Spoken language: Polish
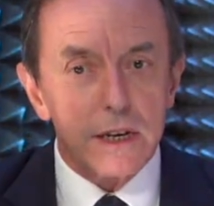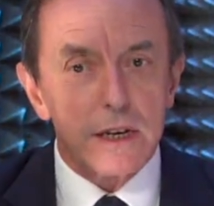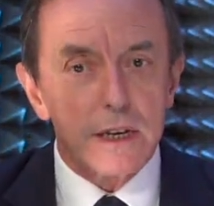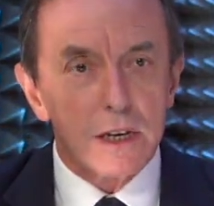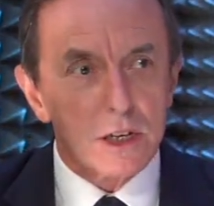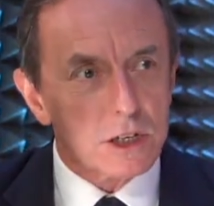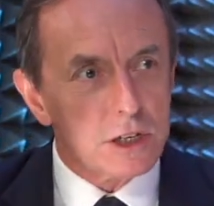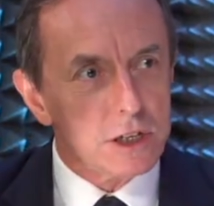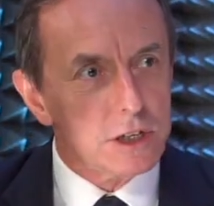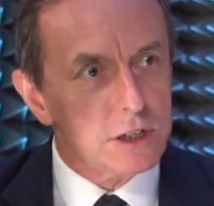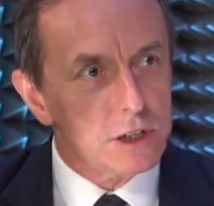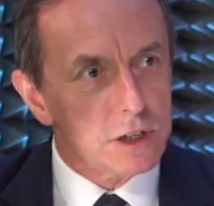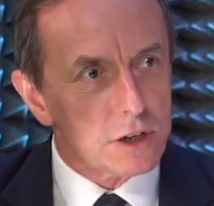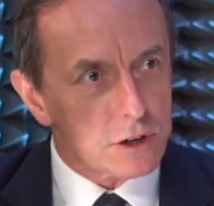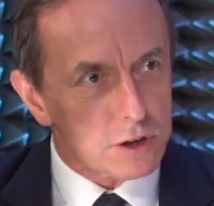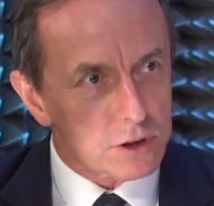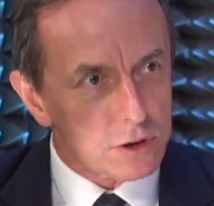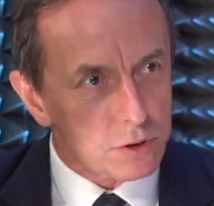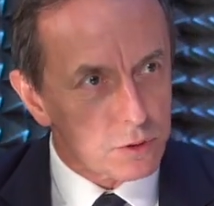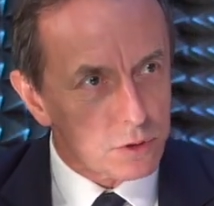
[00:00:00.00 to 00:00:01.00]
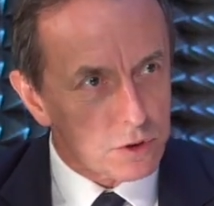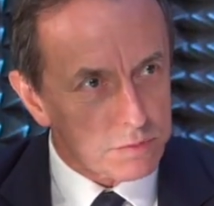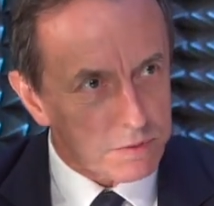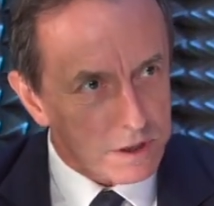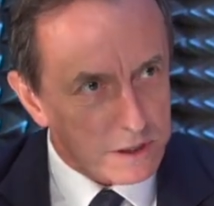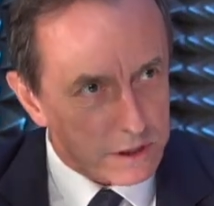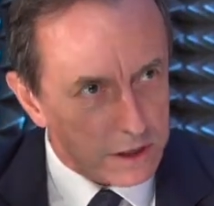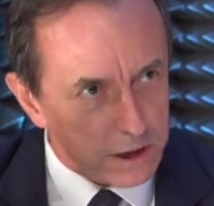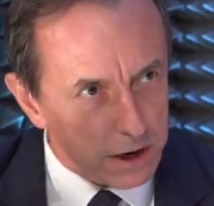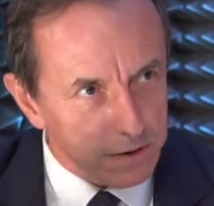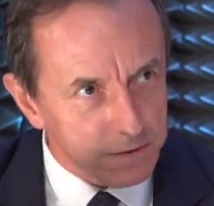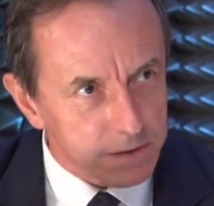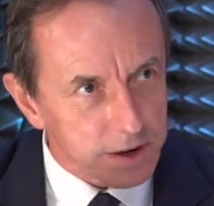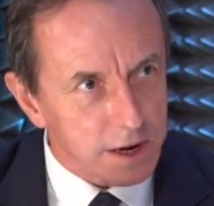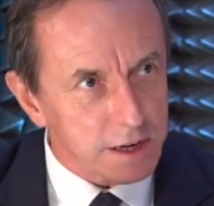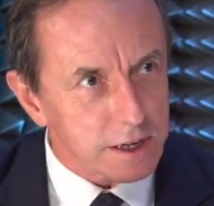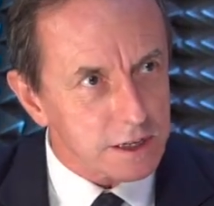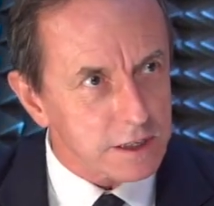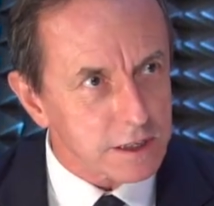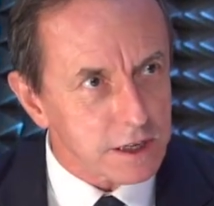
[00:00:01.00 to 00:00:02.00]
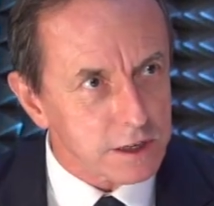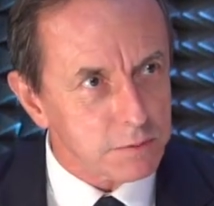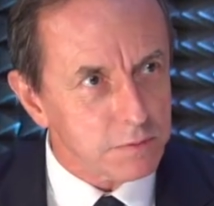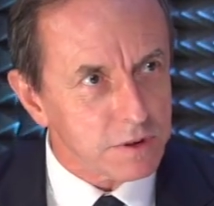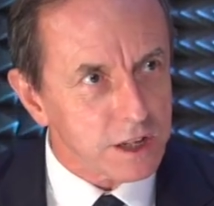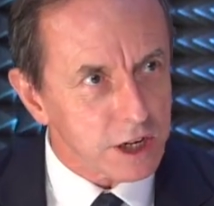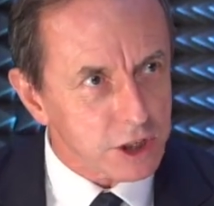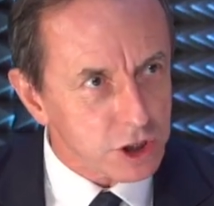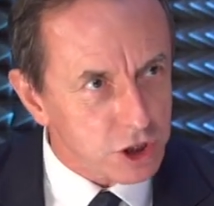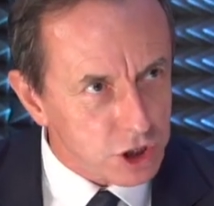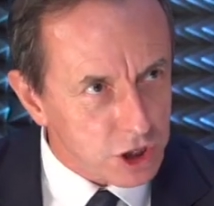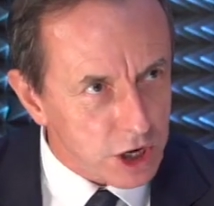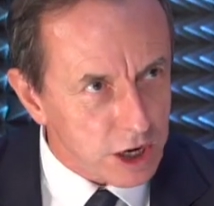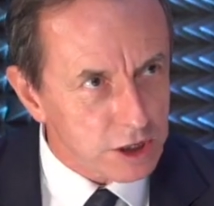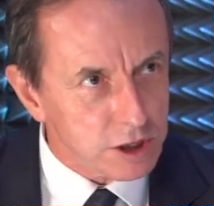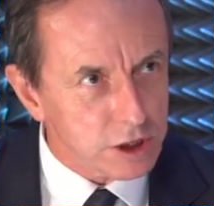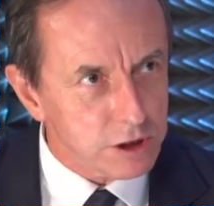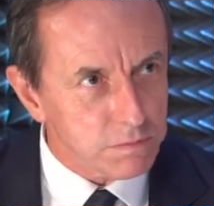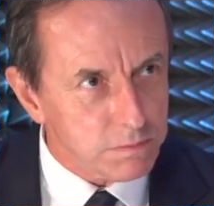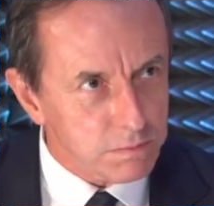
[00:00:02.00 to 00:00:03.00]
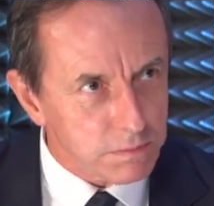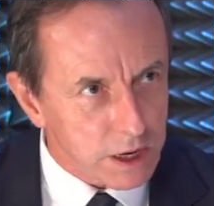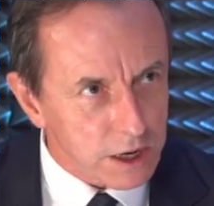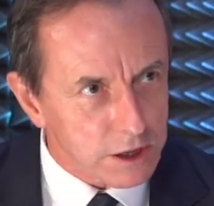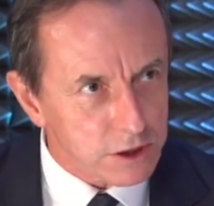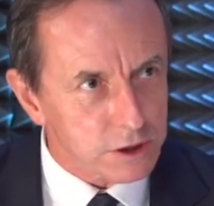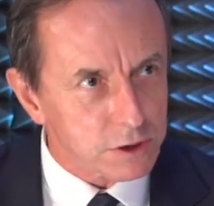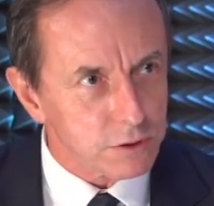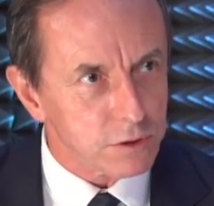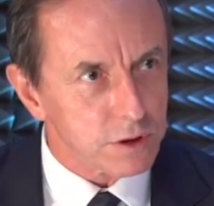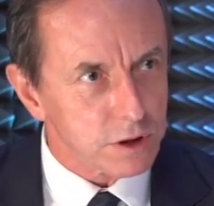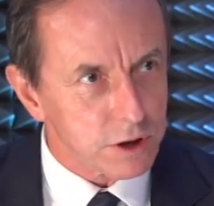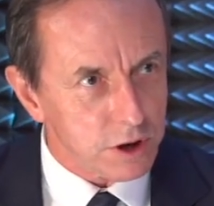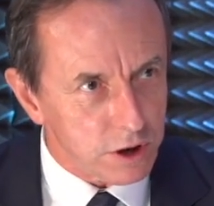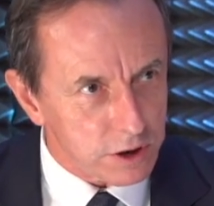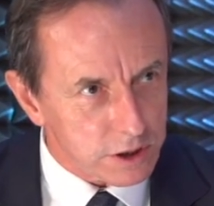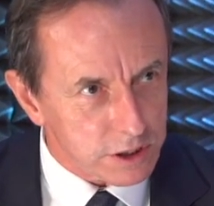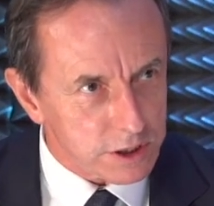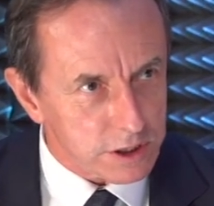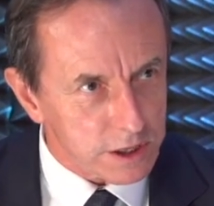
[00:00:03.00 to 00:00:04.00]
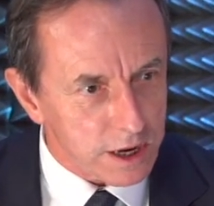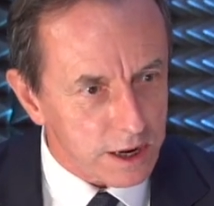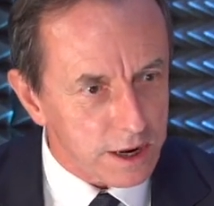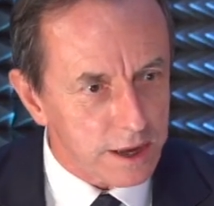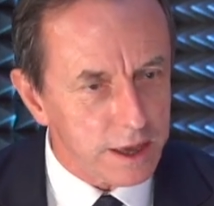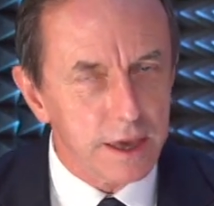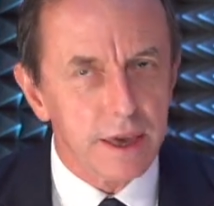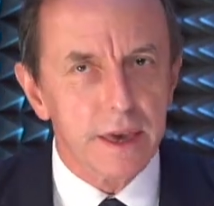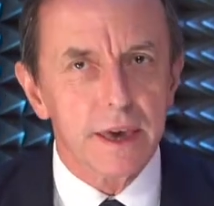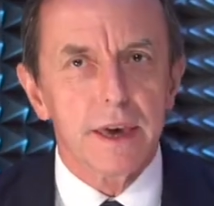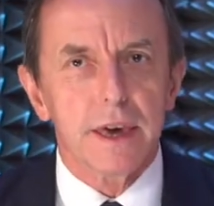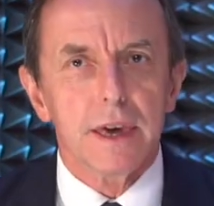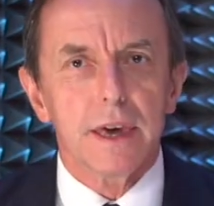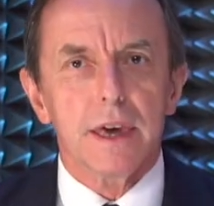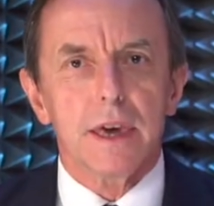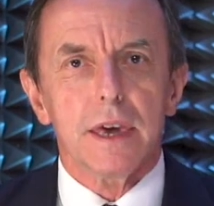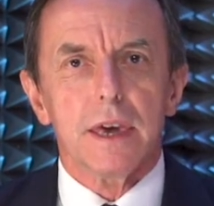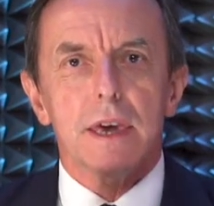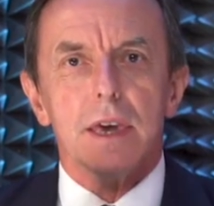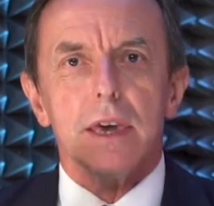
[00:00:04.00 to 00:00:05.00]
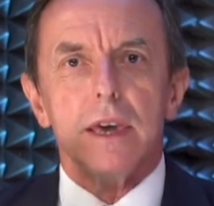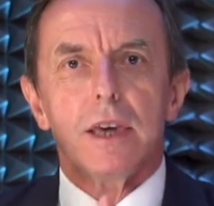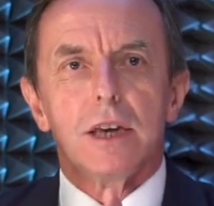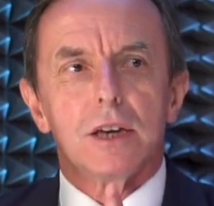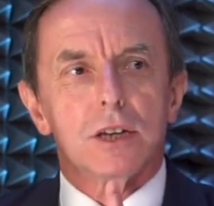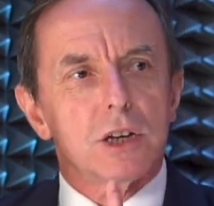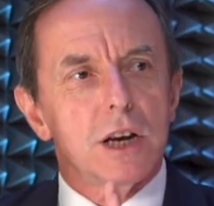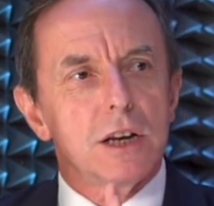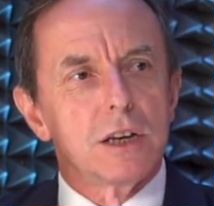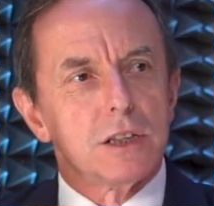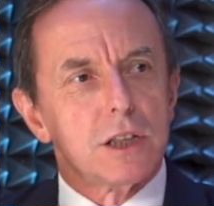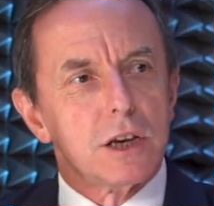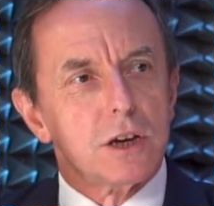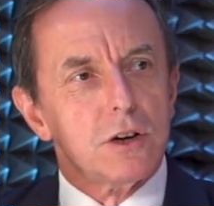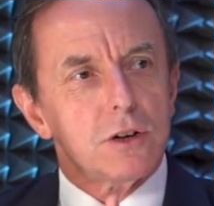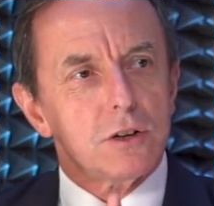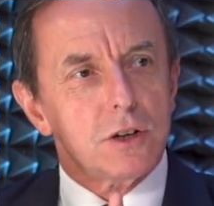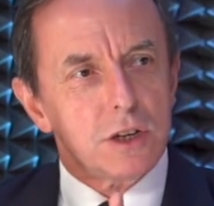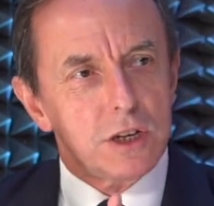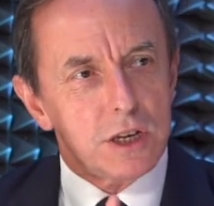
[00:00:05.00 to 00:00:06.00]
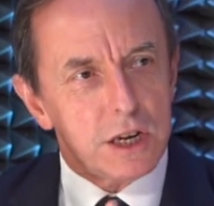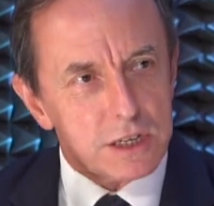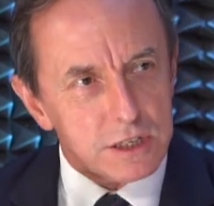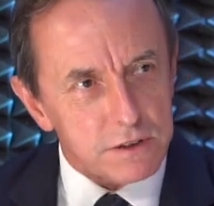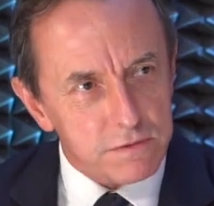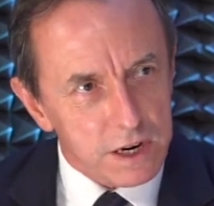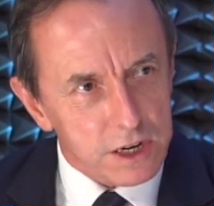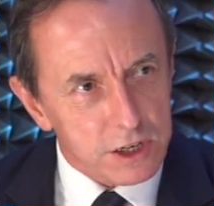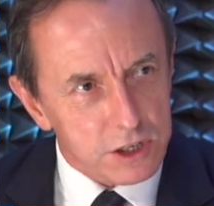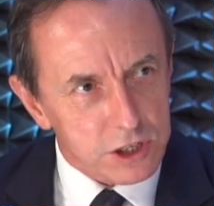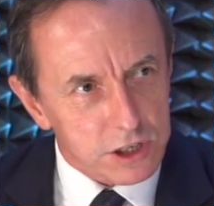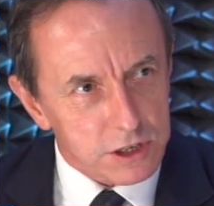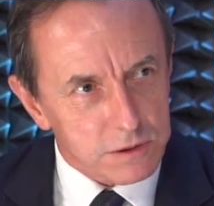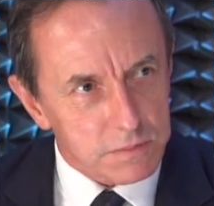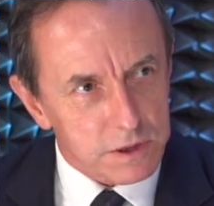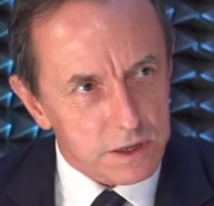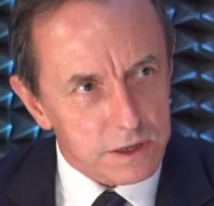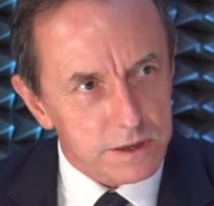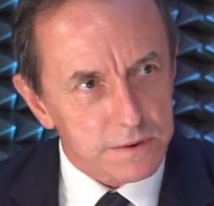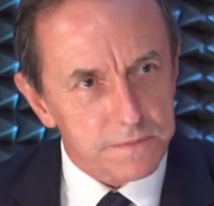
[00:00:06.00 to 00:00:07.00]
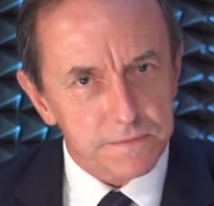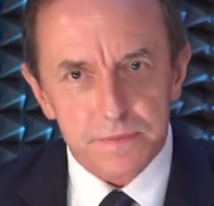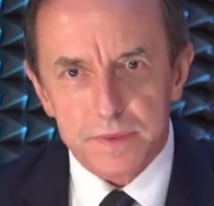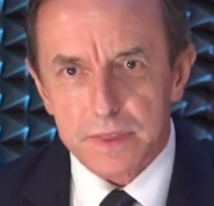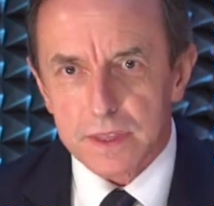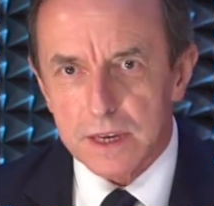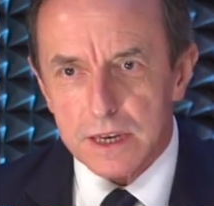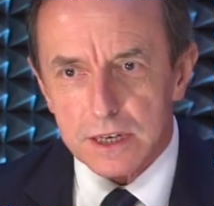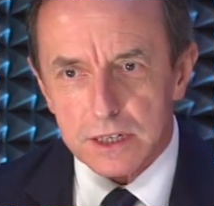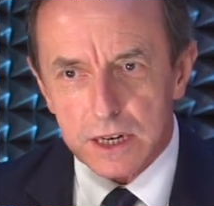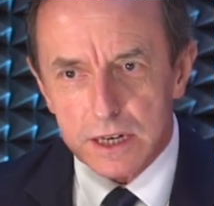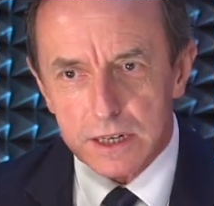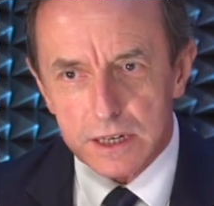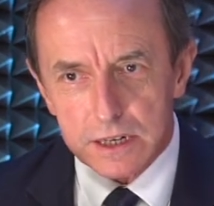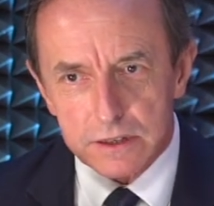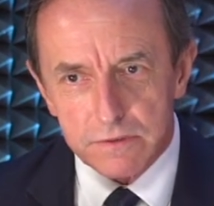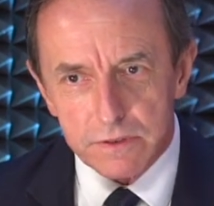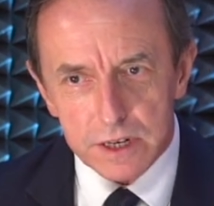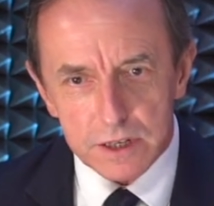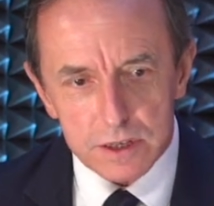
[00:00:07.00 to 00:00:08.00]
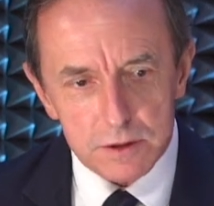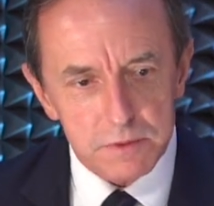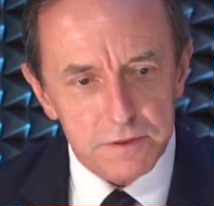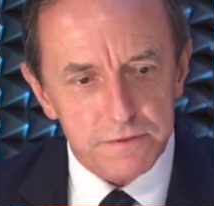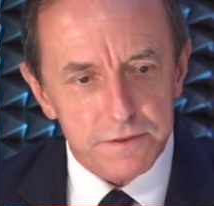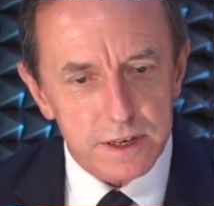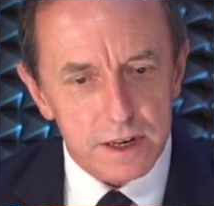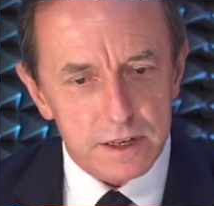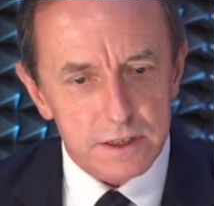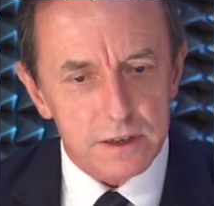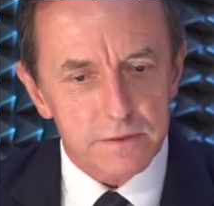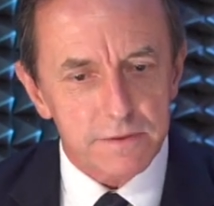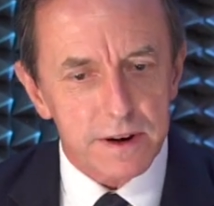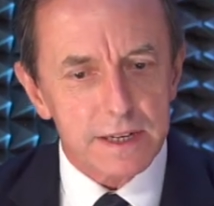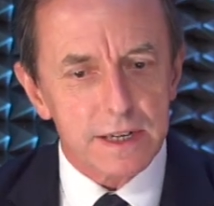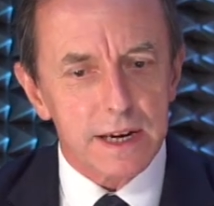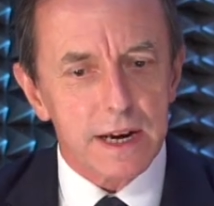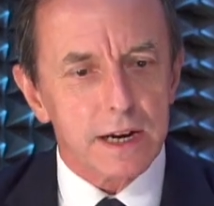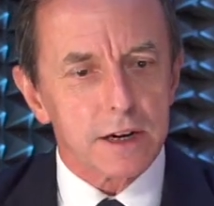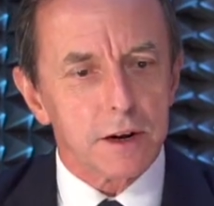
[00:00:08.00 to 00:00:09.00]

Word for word: jeśli idzie o służbę zdrowia, jesteśmy na trzecim miejscu od końca. I jeżeli tego nie zwiększymy, jeżeli nie zwiększymy finansowania jako